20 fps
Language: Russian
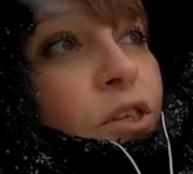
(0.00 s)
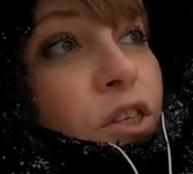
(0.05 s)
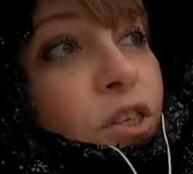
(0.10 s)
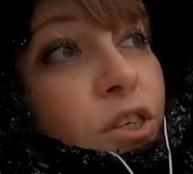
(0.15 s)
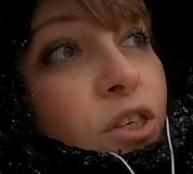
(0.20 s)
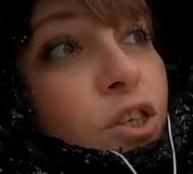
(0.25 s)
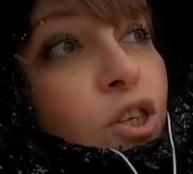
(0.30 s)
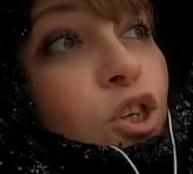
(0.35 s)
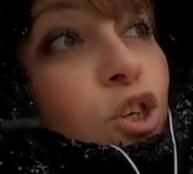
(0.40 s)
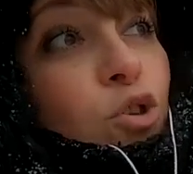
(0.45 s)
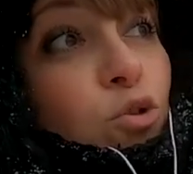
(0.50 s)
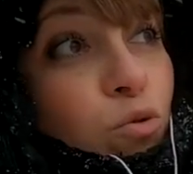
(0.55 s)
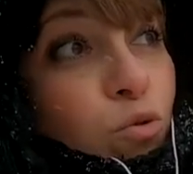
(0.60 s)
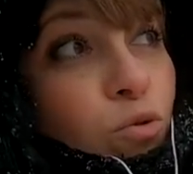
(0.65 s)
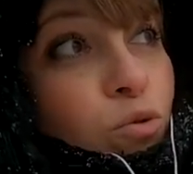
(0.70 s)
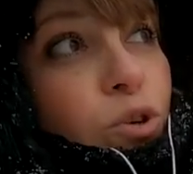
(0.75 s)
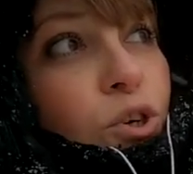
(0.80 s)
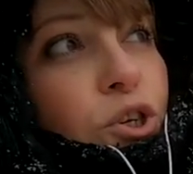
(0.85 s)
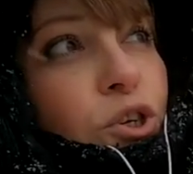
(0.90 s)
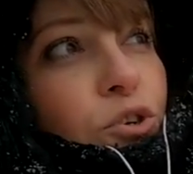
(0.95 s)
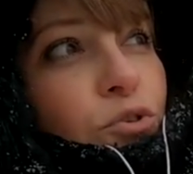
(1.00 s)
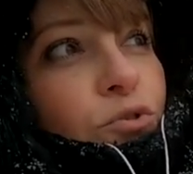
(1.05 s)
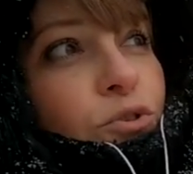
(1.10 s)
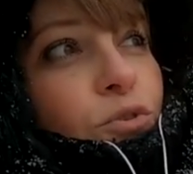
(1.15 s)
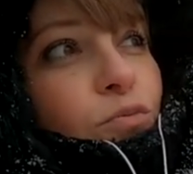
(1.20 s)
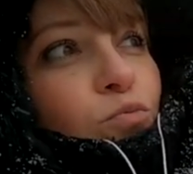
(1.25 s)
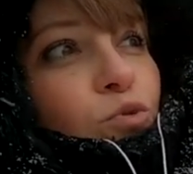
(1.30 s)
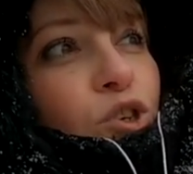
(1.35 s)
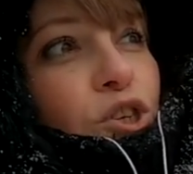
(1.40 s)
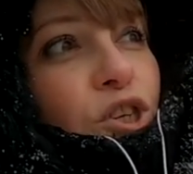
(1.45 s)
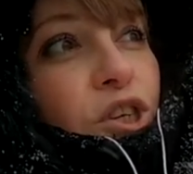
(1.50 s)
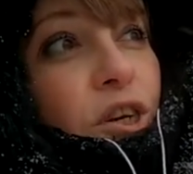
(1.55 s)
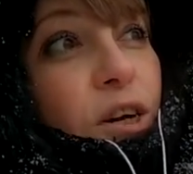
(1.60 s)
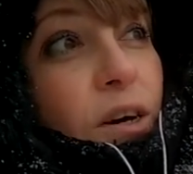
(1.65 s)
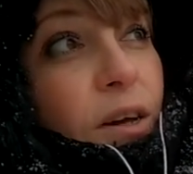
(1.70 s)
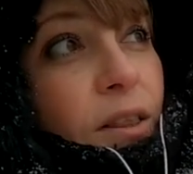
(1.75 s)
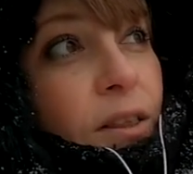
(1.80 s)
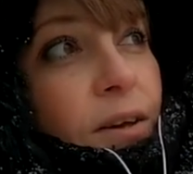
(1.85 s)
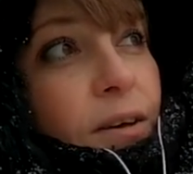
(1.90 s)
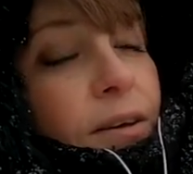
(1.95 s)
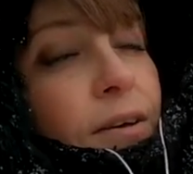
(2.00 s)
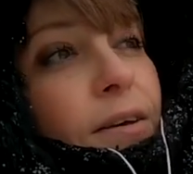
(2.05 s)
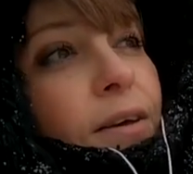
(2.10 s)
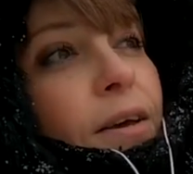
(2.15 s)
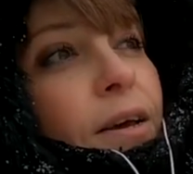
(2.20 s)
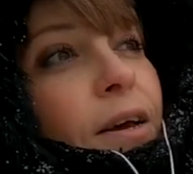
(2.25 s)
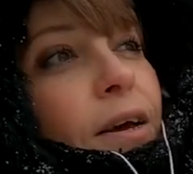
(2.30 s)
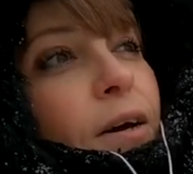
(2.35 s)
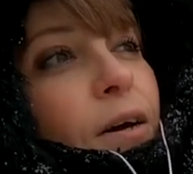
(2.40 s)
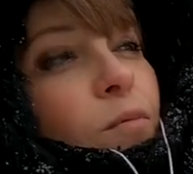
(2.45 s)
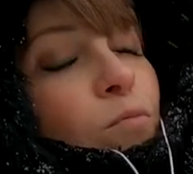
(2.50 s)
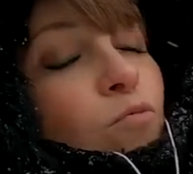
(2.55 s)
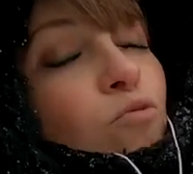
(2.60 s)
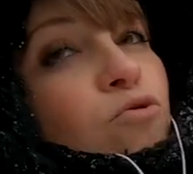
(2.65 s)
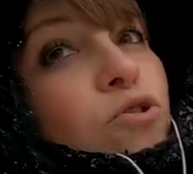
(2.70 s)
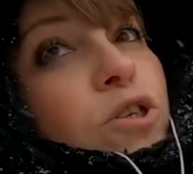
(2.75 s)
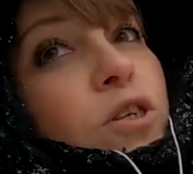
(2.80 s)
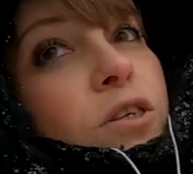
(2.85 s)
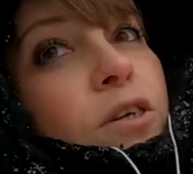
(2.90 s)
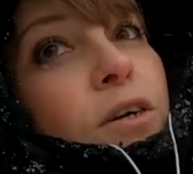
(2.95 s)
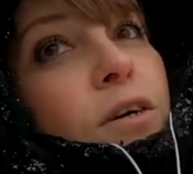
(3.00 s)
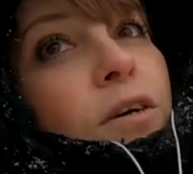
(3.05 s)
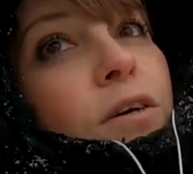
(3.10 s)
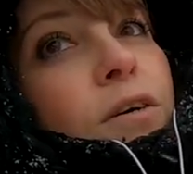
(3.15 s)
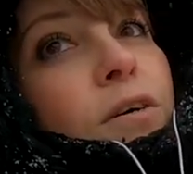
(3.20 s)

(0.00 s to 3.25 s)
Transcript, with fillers: Единственное, что еще смущало, ага. музыка.